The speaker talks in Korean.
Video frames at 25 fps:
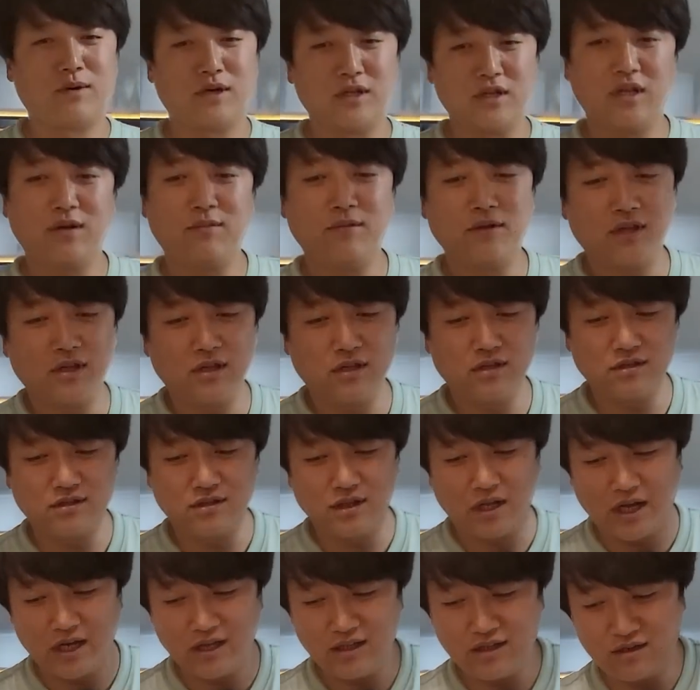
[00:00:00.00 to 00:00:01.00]
박람회 때는
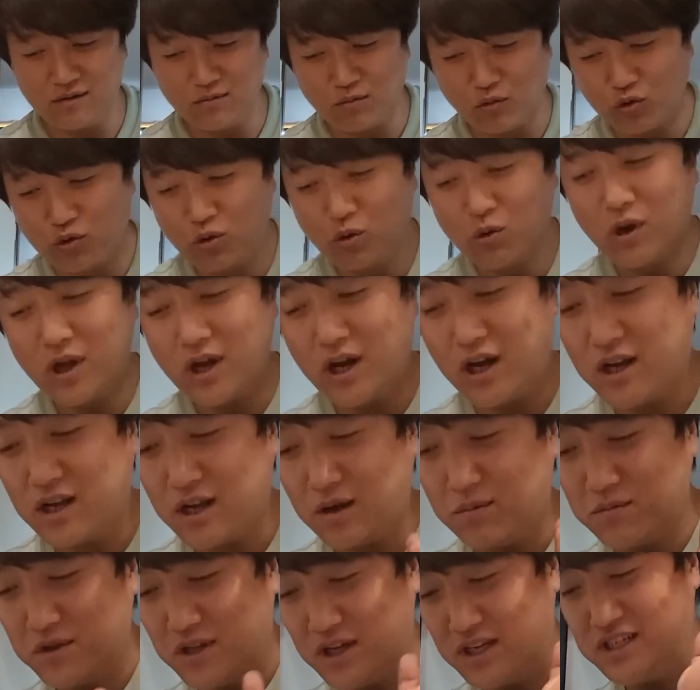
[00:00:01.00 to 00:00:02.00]
아이들을 못 올라가게
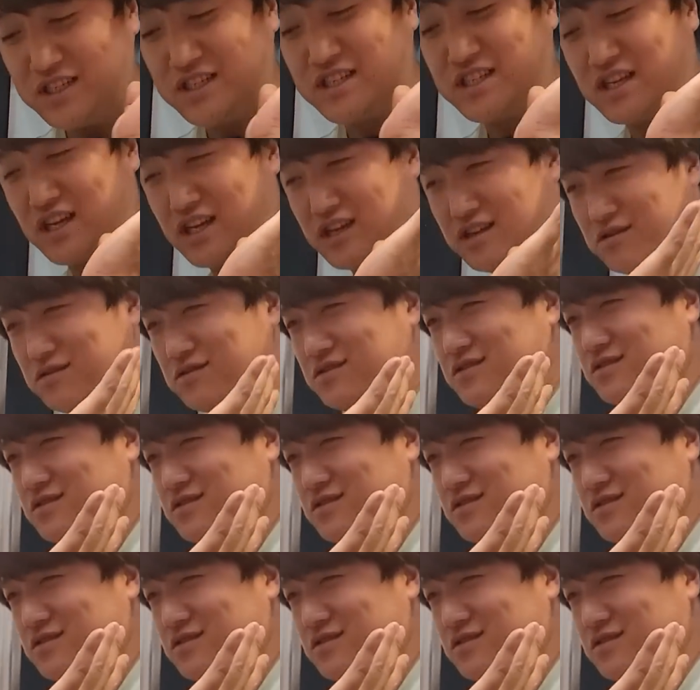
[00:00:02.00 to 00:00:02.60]
합니다 2층에는